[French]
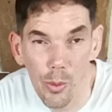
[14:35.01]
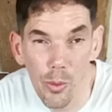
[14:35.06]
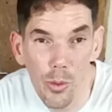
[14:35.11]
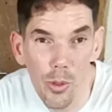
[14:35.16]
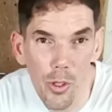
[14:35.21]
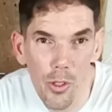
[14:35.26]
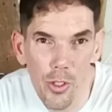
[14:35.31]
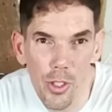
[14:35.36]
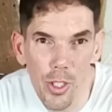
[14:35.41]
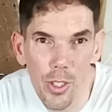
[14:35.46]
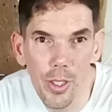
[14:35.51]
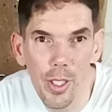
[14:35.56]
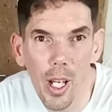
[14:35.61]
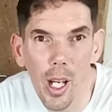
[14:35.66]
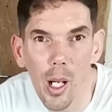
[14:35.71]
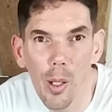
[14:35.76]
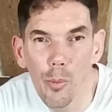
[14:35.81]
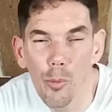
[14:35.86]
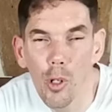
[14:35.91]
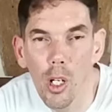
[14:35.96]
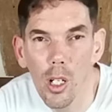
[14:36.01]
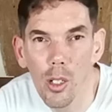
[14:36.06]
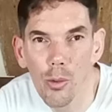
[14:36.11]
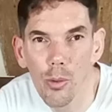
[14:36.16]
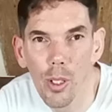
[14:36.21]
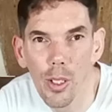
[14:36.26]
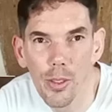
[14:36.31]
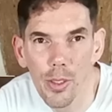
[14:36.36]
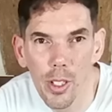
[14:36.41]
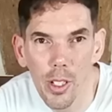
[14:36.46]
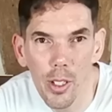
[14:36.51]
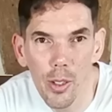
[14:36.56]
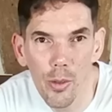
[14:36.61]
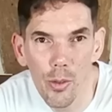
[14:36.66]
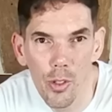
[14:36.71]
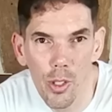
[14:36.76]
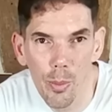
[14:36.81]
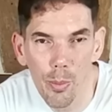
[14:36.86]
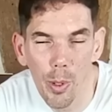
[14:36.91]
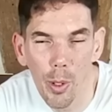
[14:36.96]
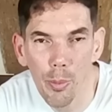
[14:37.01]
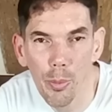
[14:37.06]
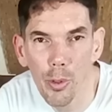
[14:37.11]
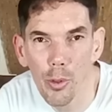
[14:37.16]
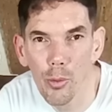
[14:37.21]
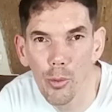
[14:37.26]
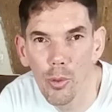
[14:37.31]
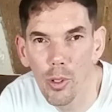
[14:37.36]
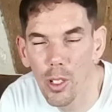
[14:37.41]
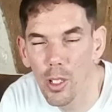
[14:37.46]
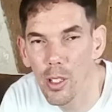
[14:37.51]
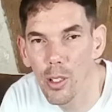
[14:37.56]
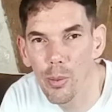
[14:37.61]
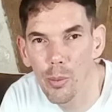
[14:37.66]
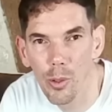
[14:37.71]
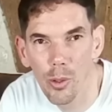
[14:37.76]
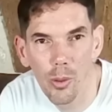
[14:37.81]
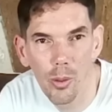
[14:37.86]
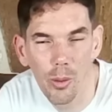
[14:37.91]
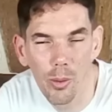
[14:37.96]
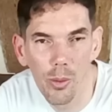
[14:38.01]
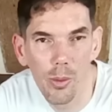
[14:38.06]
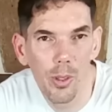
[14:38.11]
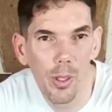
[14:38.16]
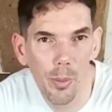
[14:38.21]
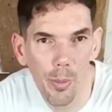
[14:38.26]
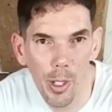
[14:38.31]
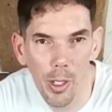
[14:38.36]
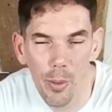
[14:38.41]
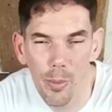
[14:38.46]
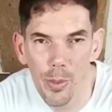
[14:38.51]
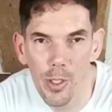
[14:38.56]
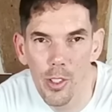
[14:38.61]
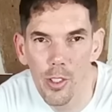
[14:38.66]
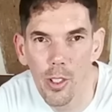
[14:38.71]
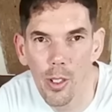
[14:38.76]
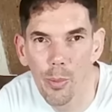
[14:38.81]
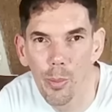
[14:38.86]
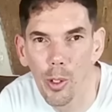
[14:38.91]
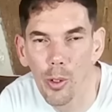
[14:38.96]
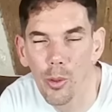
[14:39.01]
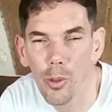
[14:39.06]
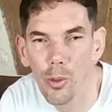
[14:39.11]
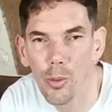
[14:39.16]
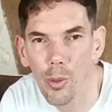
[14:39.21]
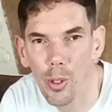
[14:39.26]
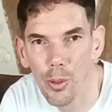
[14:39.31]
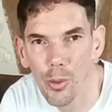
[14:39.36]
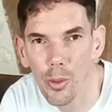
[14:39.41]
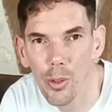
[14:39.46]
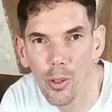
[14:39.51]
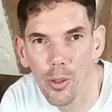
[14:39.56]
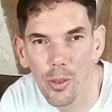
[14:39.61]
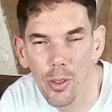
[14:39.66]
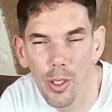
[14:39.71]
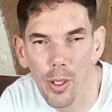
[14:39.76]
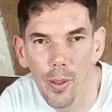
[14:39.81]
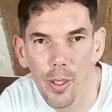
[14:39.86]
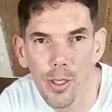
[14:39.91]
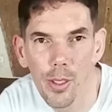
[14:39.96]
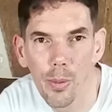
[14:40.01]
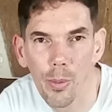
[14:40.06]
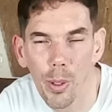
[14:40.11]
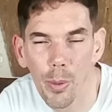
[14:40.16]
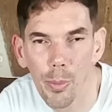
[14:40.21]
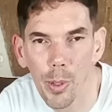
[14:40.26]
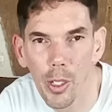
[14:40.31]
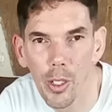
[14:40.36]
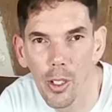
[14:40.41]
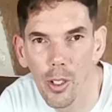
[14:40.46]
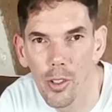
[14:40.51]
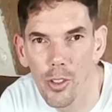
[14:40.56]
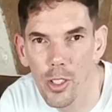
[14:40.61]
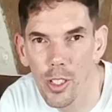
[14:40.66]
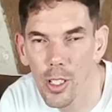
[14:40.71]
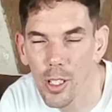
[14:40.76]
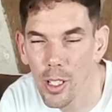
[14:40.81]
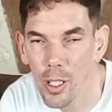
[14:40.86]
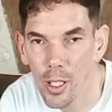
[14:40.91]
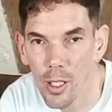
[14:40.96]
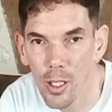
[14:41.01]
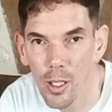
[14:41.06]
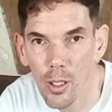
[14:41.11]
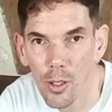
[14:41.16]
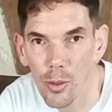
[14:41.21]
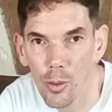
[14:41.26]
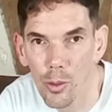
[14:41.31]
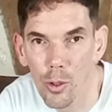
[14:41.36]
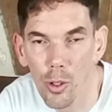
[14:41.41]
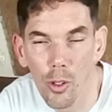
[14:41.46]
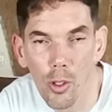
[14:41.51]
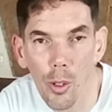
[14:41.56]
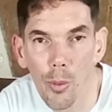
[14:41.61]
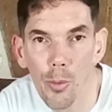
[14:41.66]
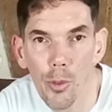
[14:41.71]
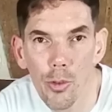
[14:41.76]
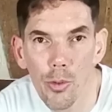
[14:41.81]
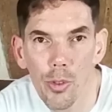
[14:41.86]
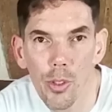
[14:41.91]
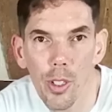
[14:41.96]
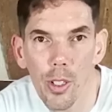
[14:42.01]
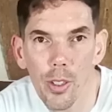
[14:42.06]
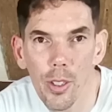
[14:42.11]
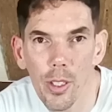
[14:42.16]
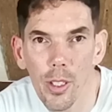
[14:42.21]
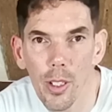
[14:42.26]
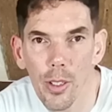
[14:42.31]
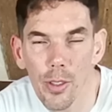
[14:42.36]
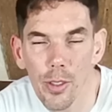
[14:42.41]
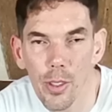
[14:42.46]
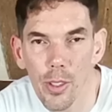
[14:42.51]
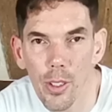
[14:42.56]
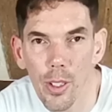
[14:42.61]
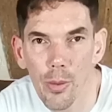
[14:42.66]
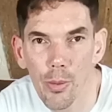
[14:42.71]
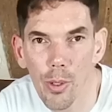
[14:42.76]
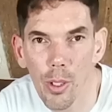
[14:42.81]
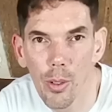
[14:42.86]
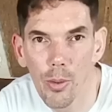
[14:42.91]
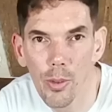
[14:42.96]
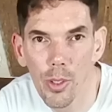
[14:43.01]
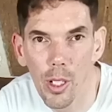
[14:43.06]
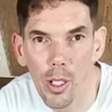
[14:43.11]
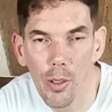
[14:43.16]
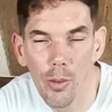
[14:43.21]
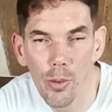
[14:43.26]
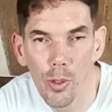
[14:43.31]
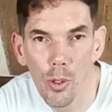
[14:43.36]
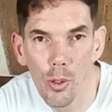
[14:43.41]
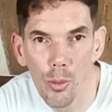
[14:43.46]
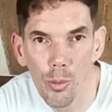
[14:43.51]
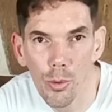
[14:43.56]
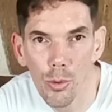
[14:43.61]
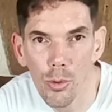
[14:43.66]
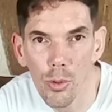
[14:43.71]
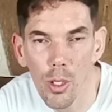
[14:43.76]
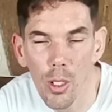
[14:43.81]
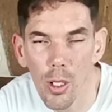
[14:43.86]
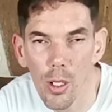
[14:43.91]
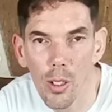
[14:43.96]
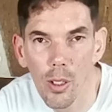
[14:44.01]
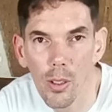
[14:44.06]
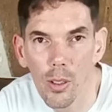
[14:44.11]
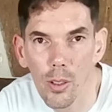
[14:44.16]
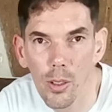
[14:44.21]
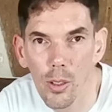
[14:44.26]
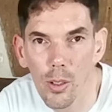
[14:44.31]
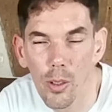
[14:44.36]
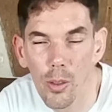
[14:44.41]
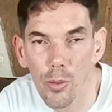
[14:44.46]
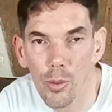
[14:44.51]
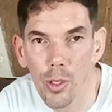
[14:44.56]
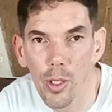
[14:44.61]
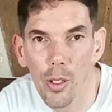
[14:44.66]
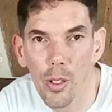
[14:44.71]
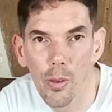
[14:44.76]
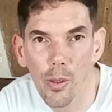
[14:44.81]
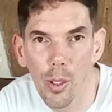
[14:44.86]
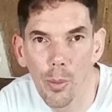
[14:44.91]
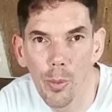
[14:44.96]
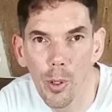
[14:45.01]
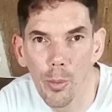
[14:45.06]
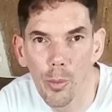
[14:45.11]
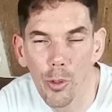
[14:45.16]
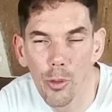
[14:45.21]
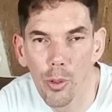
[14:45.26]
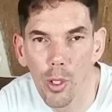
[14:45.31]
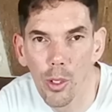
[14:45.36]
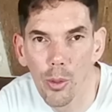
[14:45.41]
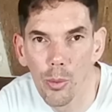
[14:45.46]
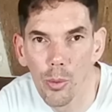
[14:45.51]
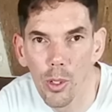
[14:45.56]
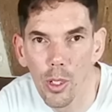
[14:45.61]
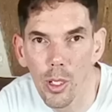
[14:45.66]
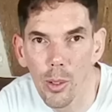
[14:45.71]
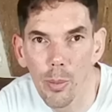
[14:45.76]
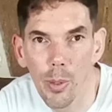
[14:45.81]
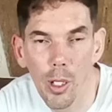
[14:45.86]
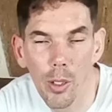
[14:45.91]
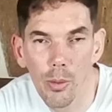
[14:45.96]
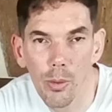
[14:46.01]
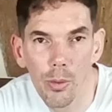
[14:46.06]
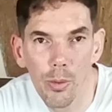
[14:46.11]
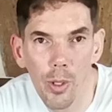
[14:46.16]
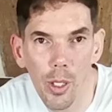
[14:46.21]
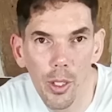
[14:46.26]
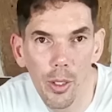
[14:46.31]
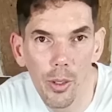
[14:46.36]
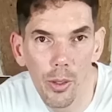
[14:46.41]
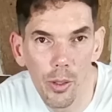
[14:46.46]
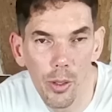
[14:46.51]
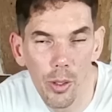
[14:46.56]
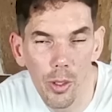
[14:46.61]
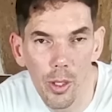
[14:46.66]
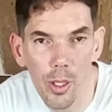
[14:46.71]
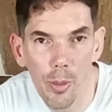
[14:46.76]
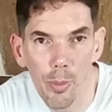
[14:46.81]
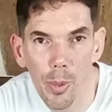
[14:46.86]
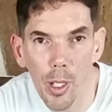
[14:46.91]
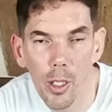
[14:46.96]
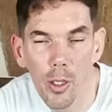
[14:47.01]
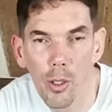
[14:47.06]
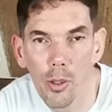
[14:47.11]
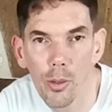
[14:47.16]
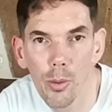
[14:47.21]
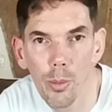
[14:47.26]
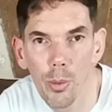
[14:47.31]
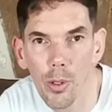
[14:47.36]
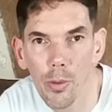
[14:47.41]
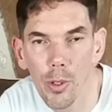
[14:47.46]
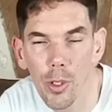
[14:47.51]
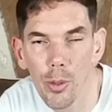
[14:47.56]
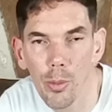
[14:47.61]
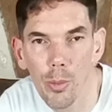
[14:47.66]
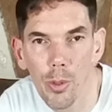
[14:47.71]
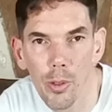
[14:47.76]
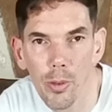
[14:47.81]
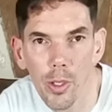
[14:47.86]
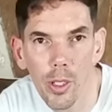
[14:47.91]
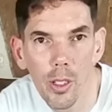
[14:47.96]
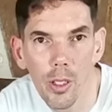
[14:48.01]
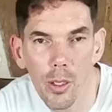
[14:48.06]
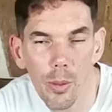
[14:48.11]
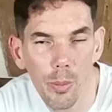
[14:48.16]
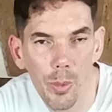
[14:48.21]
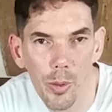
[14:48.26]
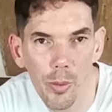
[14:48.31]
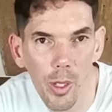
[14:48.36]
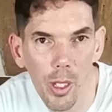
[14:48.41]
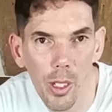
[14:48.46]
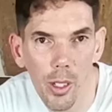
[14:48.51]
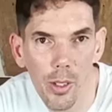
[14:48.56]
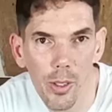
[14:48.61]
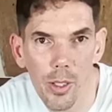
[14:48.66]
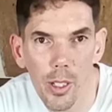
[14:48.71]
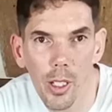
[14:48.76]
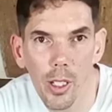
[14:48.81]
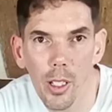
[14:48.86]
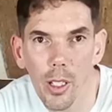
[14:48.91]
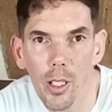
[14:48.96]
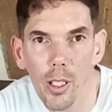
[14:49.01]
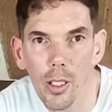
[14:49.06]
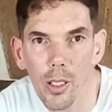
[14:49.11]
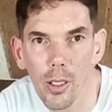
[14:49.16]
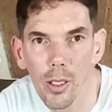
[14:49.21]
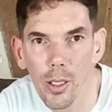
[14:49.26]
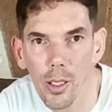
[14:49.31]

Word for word: Donc, euh, j'étais un mois coincé où j'ai pas pu rouler. Bon, c'est pas comme si j'avais pas d'autre voiture, donc ça va, ça m'a pas dérangé. Donc, comme je vous ai dit, hein, si des fois vous arrivez au bout, euh, vous avez vraiment besoin de rouler, ben, vous faites euh, des plaques en WW et puis voilà, c'est réglé.